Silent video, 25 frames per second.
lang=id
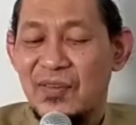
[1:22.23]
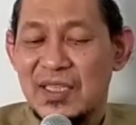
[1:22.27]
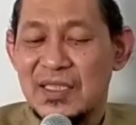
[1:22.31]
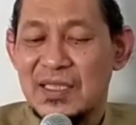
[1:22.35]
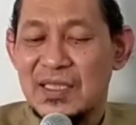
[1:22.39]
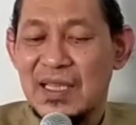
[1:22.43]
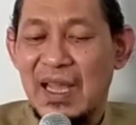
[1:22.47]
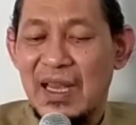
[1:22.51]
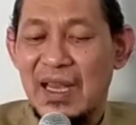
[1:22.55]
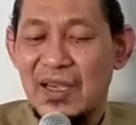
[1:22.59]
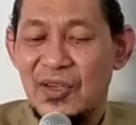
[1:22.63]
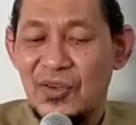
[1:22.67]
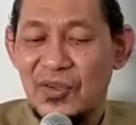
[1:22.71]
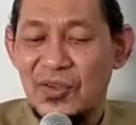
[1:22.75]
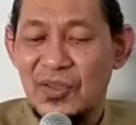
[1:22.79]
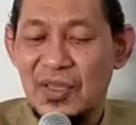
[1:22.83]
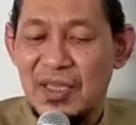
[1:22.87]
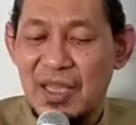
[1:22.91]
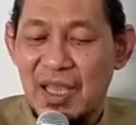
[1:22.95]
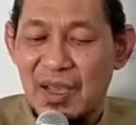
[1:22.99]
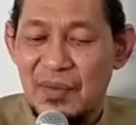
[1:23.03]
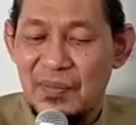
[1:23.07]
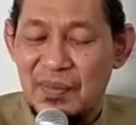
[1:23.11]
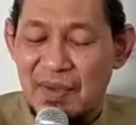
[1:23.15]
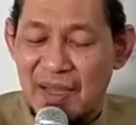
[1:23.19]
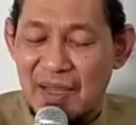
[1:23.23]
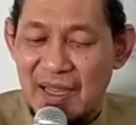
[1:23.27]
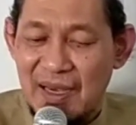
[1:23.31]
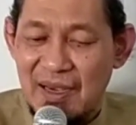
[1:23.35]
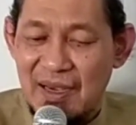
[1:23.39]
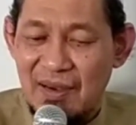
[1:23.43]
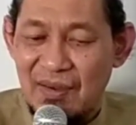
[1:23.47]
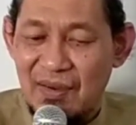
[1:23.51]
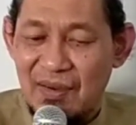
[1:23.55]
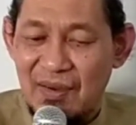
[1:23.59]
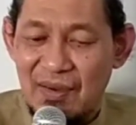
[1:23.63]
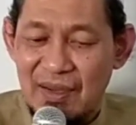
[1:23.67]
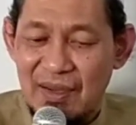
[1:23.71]
wis kadung
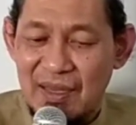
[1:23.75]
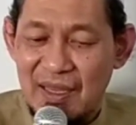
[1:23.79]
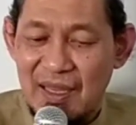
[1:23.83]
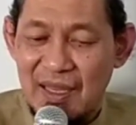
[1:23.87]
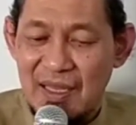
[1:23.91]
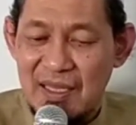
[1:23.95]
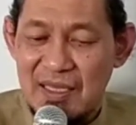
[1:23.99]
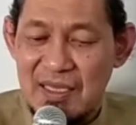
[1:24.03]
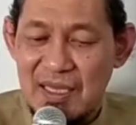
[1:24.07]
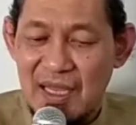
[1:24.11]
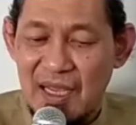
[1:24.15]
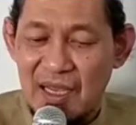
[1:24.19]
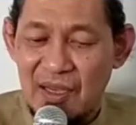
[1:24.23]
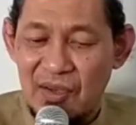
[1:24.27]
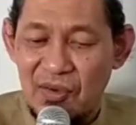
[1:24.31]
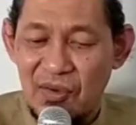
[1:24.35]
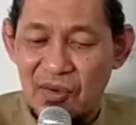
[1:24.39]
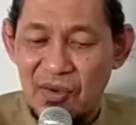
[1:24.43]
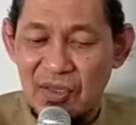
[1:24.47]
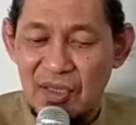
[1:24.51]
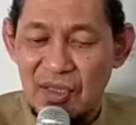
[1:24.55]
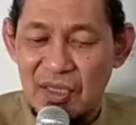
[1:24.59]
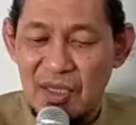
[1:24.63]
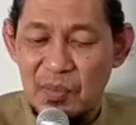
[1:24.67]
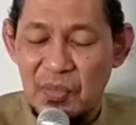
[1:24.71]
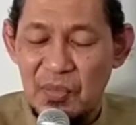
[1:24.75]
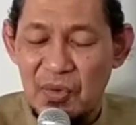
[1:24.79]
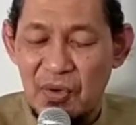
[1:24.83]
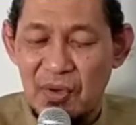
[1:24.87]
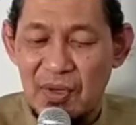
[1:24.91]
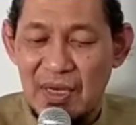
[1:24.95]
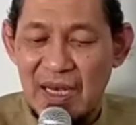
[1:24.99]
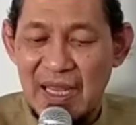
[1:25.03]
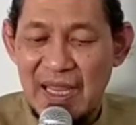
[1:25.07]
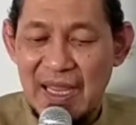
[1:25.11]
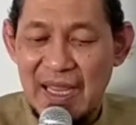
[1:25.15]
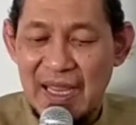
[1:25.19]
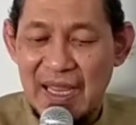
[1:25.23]
no? ya jagung
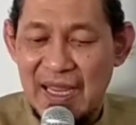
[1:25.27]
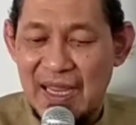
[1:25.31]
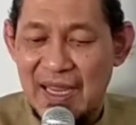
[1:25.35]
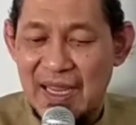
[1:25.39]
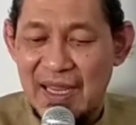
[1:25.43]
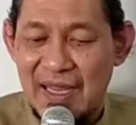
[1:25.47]
dipoklek